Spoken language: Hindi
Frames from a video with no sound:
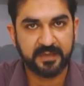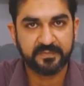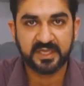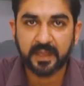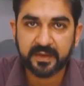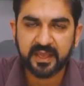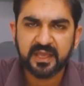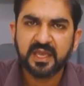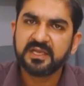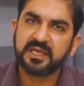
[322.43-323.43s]
हैं याद रहे
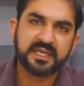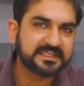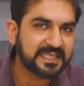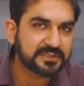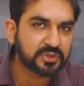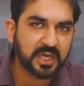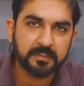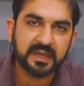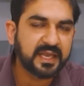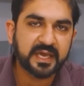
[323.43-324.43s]
ये नज़ला
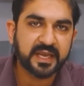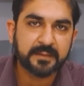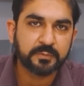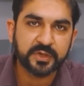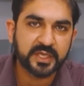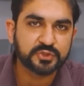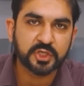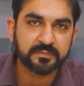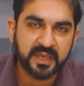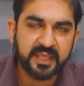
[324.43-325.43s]
ज़ुकाम गले ख़राब होने की
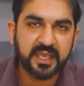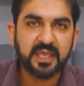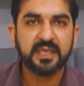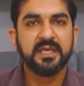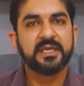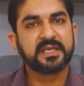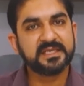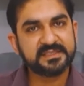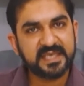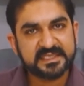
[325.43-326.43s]
सूरत नहीं है
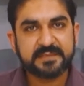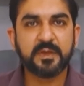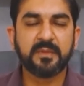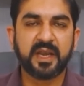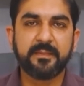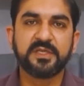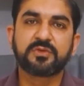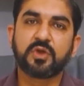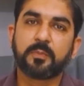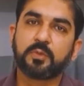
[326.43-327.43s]
किसी ऐसी बीमारी में
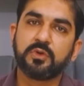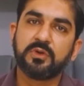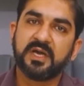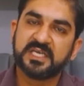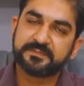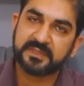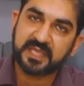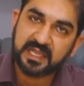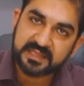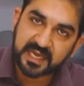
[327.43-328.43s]
जिसको आपको
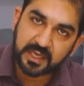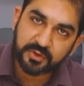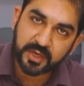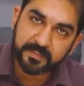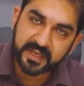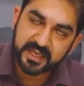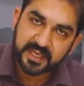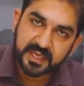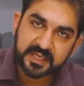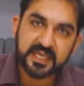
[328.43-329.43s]
हस्पताल दाखिल होना पड़े
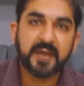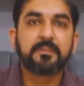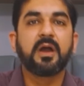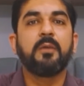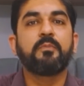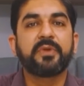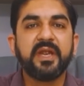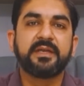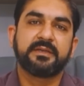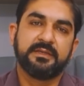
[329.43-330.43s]
या आपका
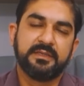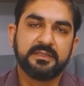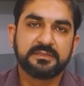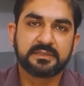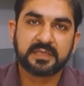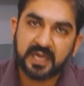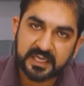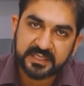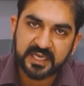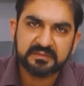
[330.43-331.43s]
ऑपरेट तो कहा
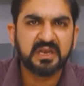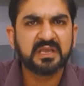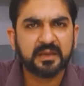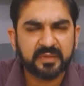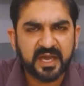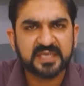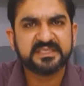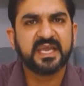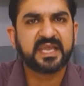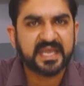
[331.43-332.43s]
जाए दिल के
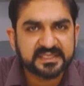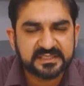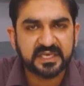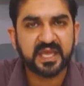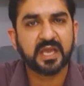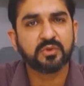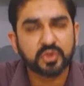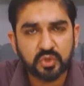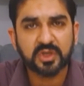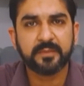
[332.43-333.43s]
अमराज हैं कैंसर हैं
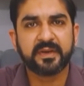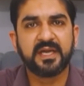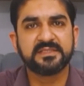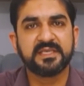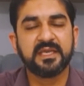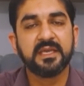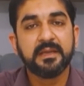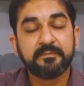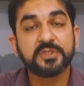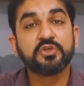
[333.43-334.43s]
गुर्दों के अमराज हैं
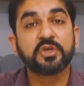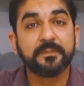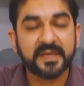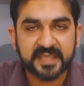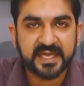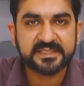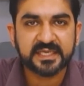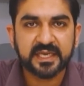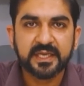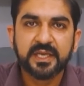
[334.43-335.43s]
बच्चों की पैदाइश
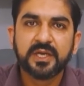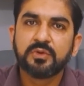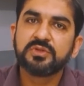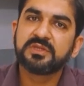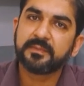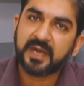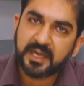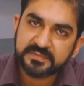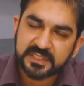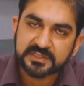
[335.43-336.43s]
है उन
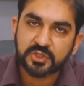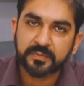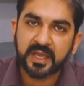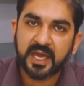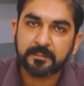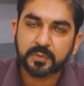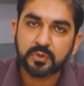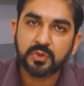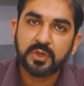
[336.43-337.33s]
तमाम सिलसिलों में आपको